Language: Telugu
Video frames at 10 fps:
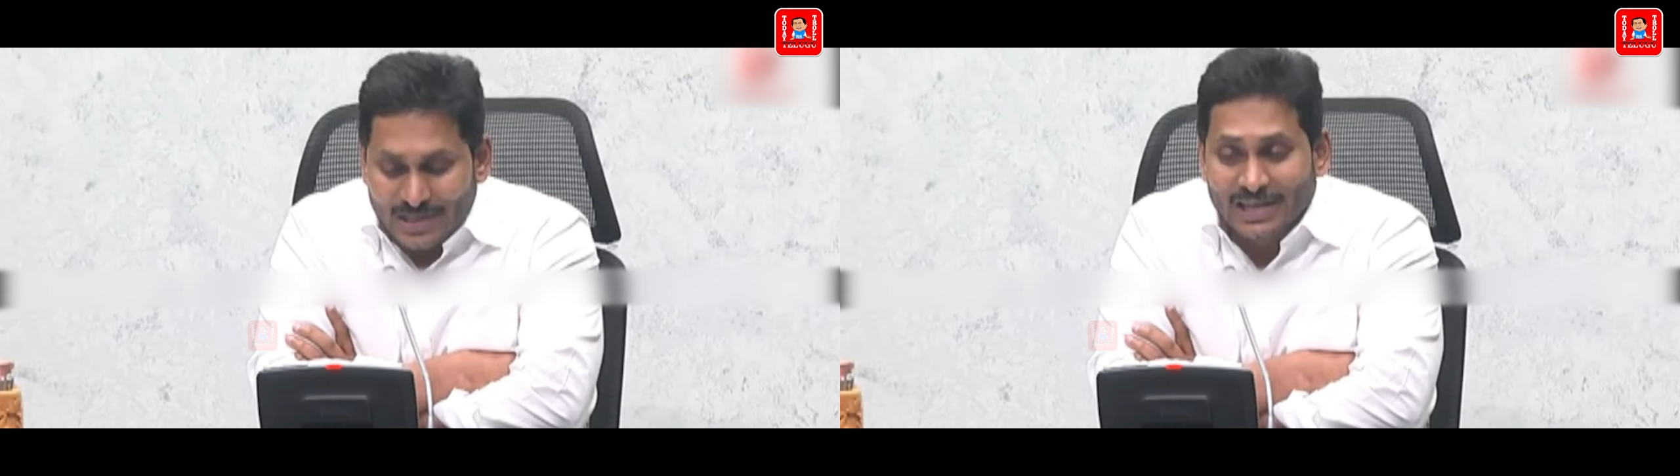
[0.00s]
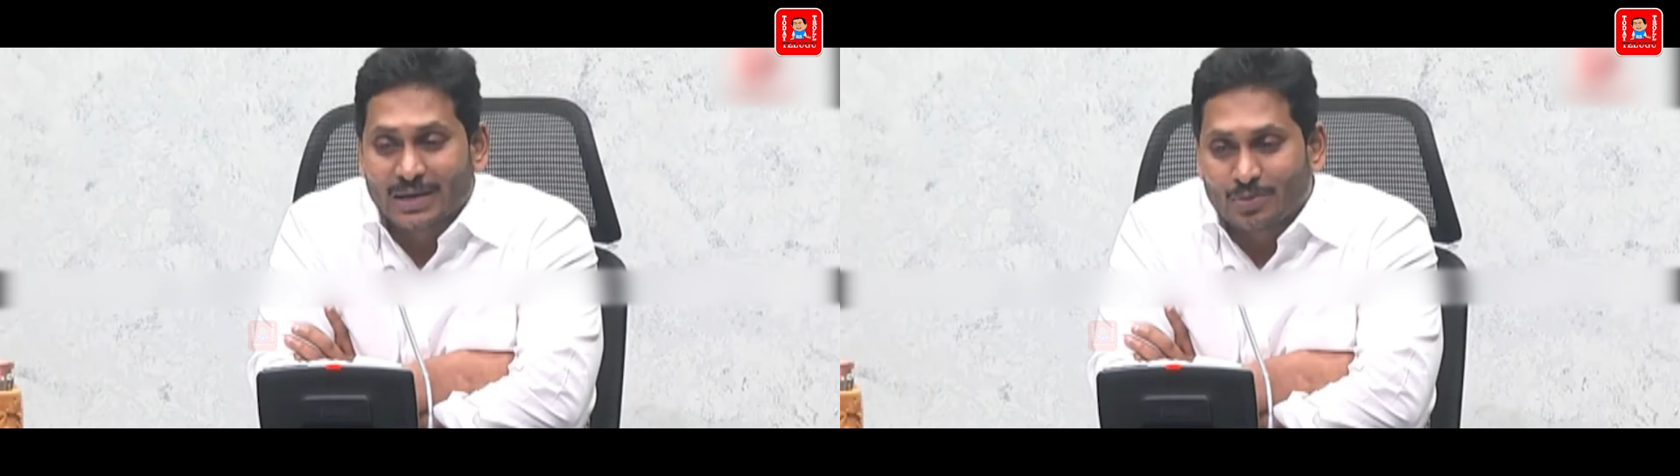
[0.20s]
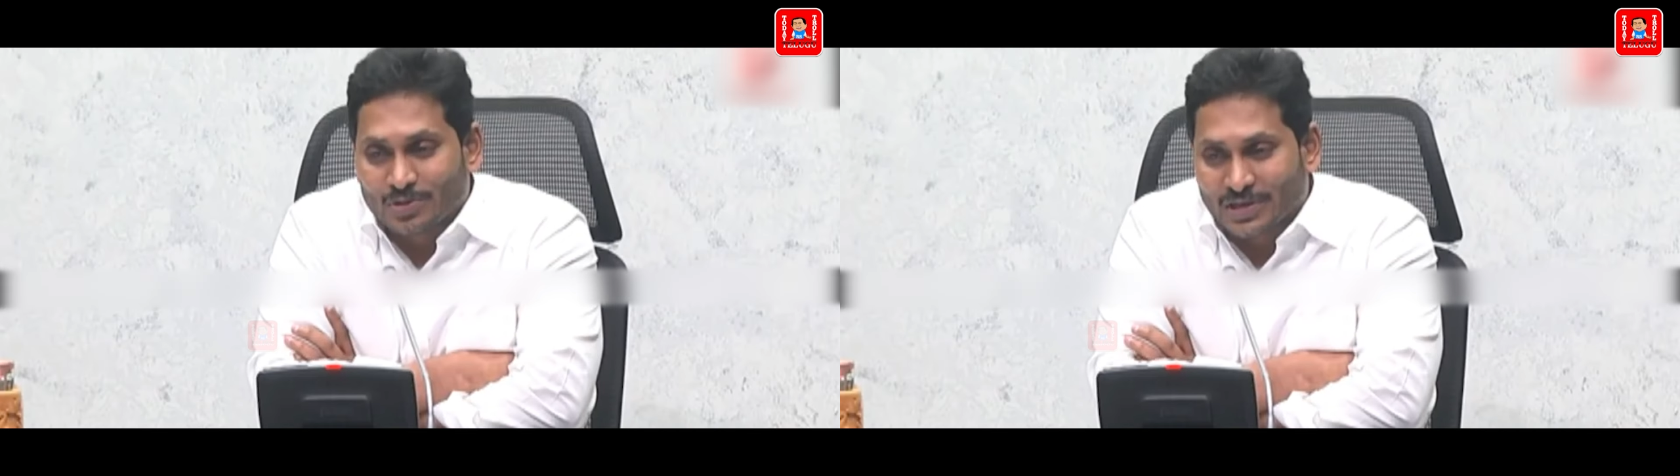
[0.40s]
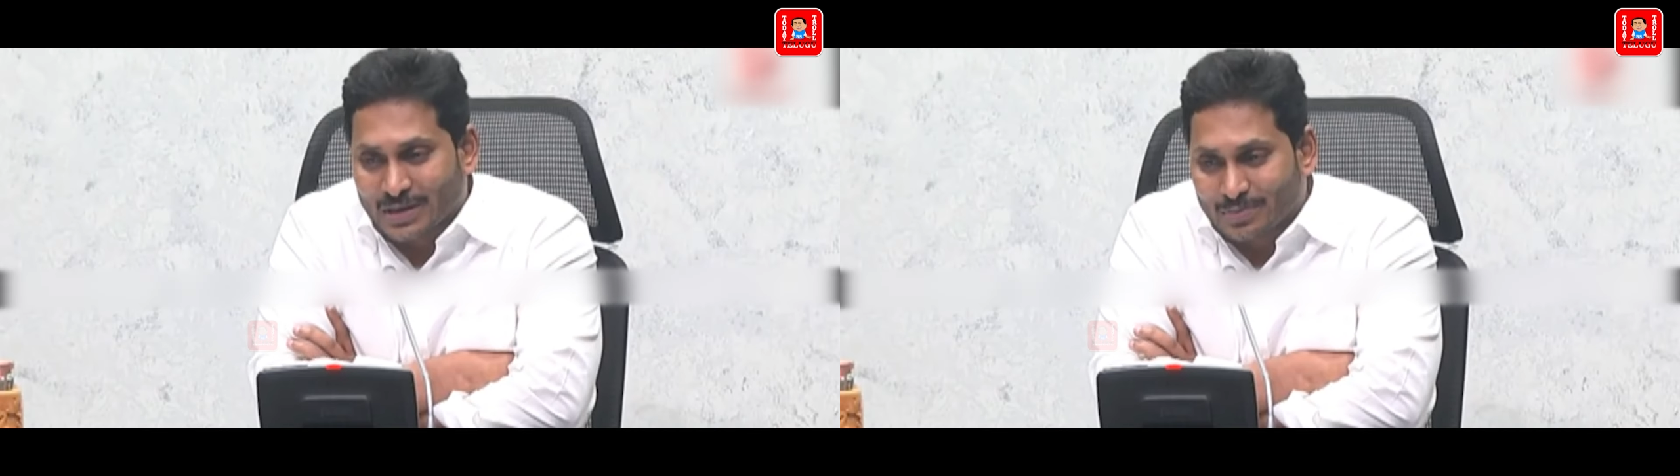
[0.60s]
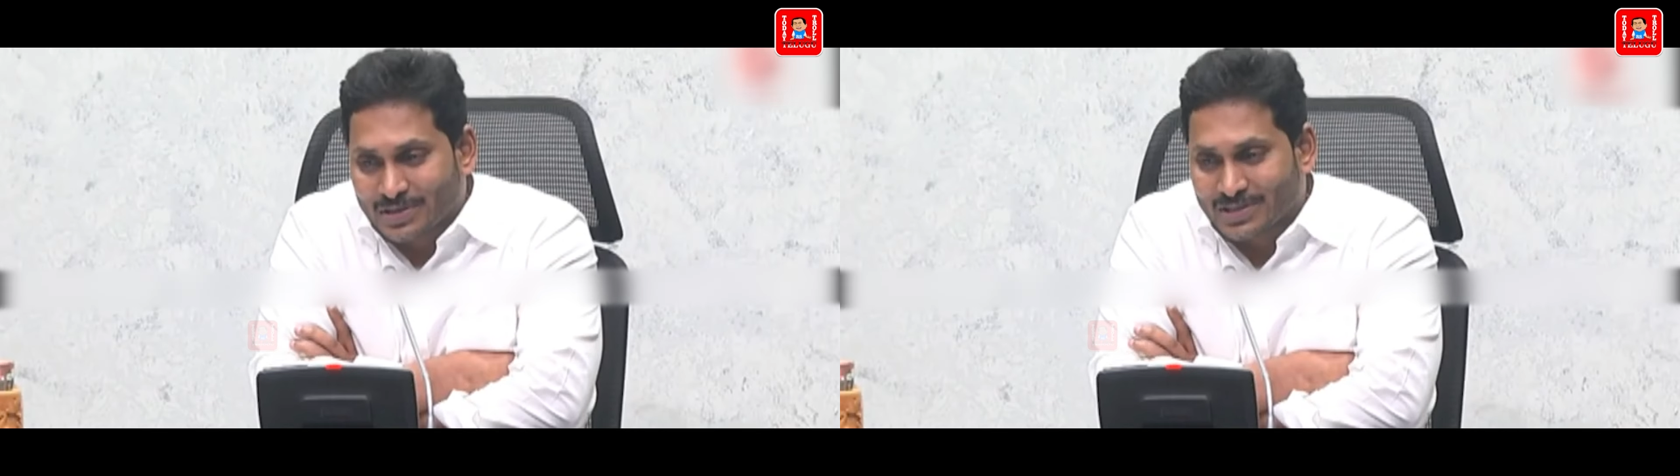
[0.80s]
మద్యపాన
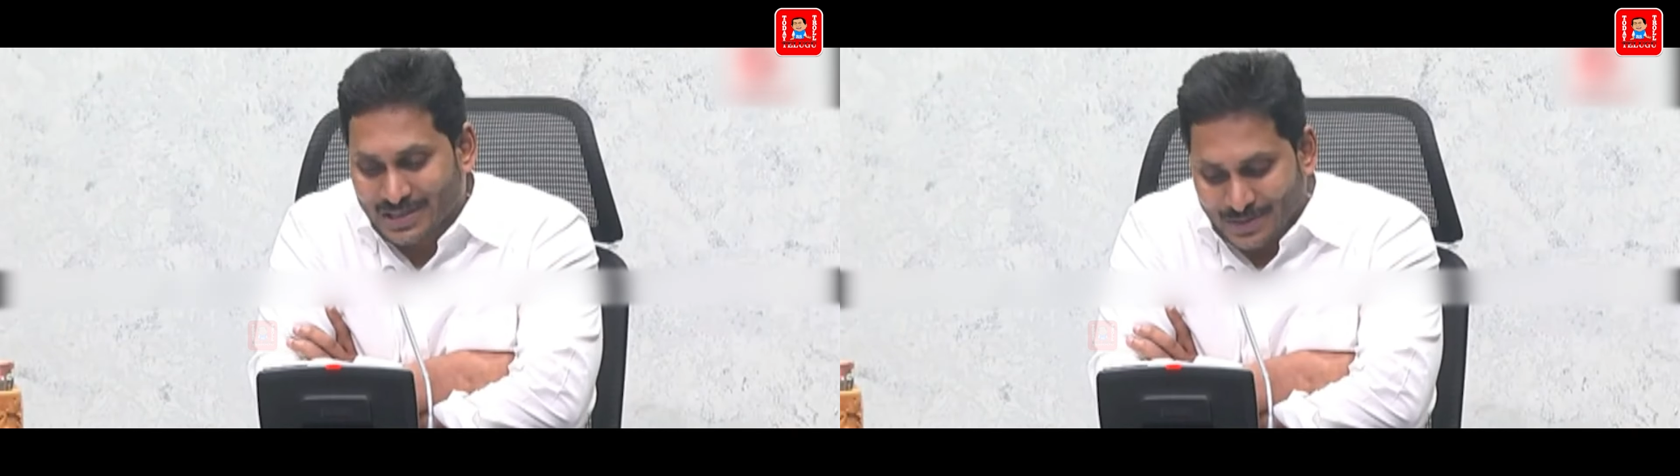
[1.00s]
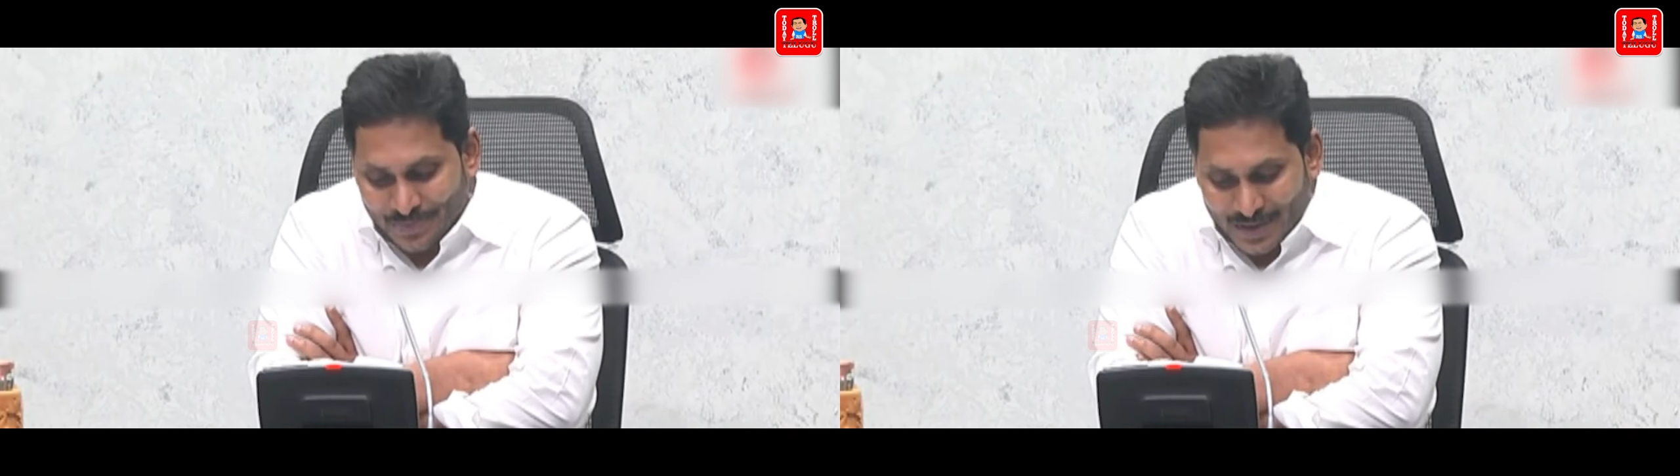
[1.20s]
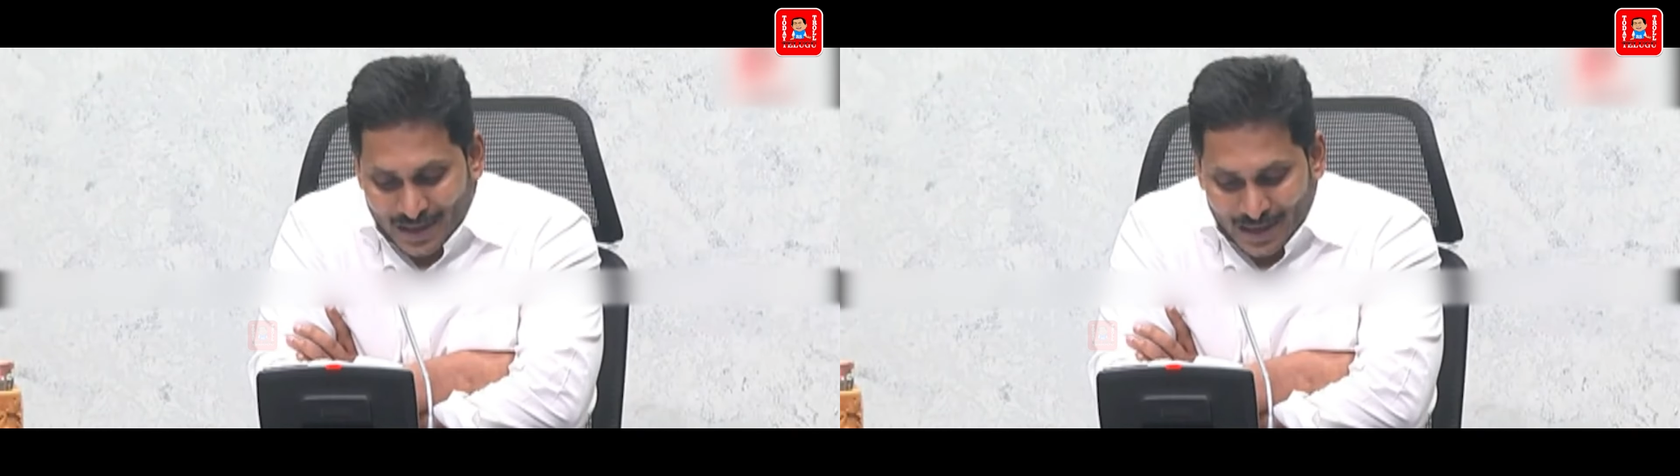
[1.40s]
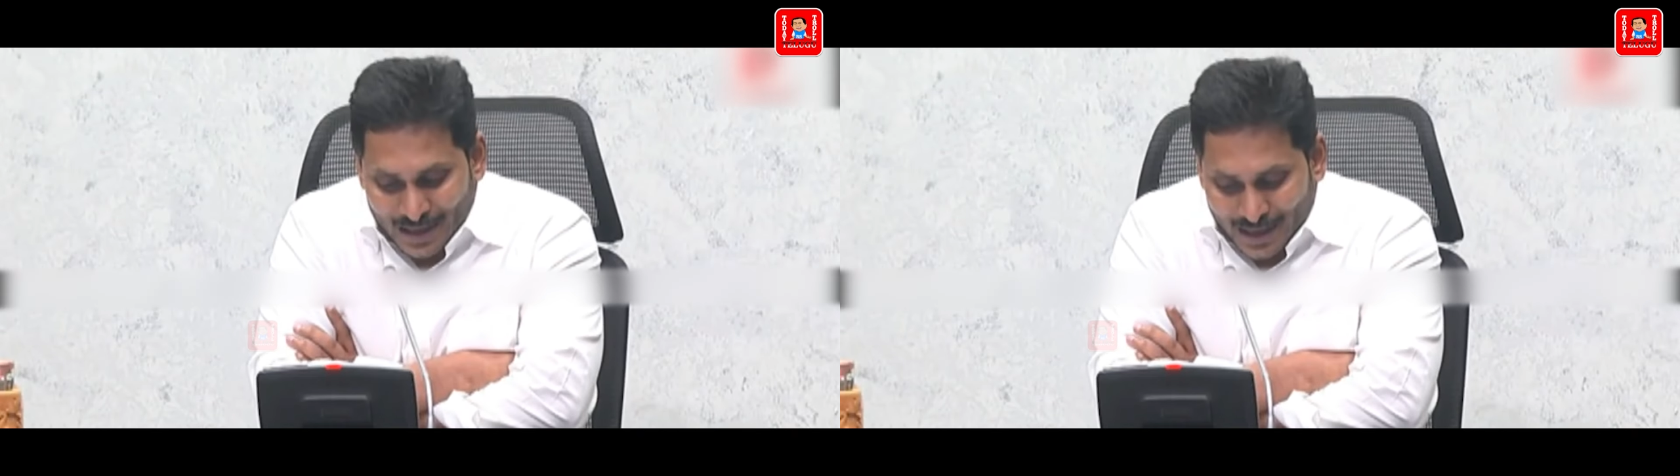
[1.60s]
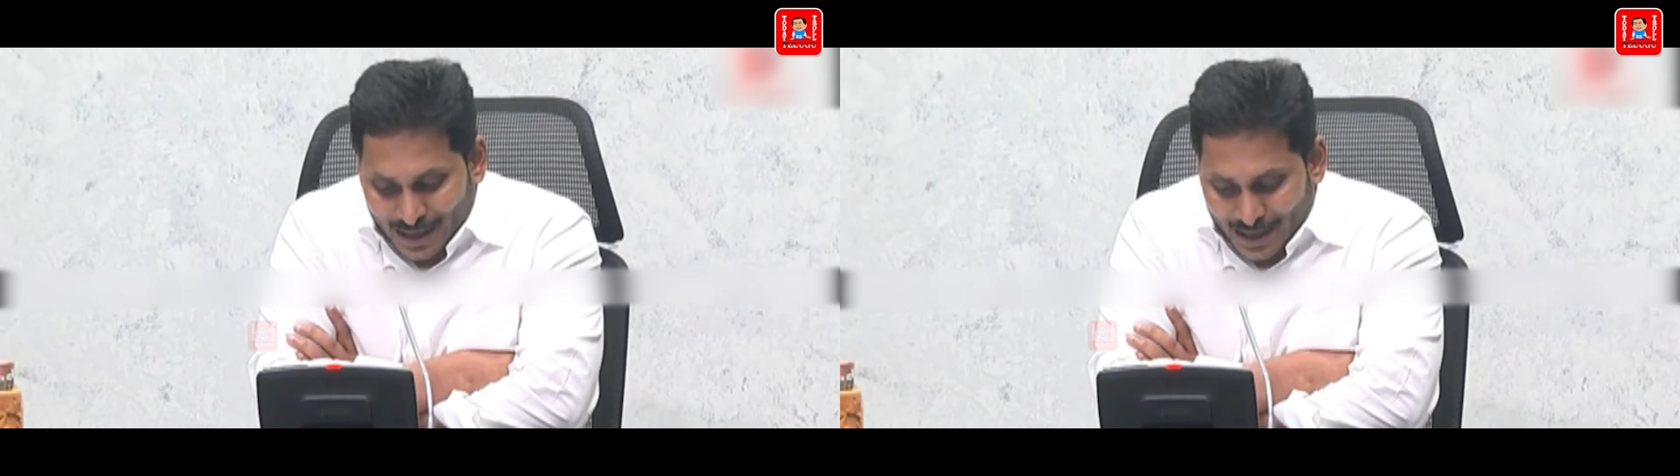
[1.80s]
నిషేధం చేస్తామని
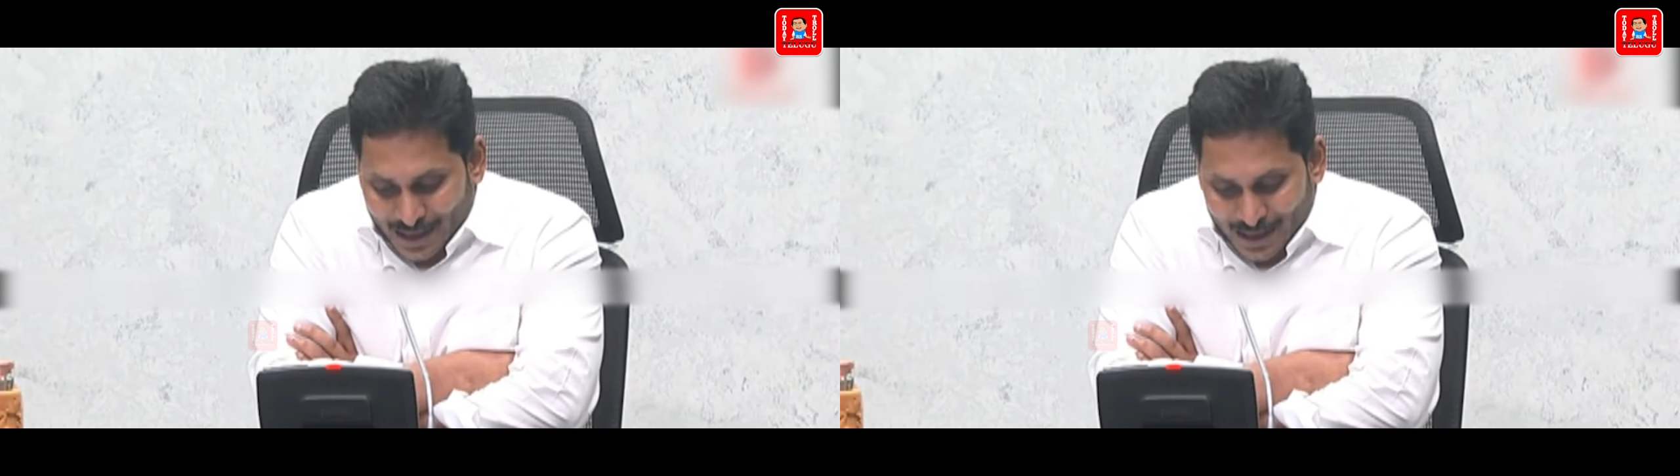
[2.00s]
చెప్పి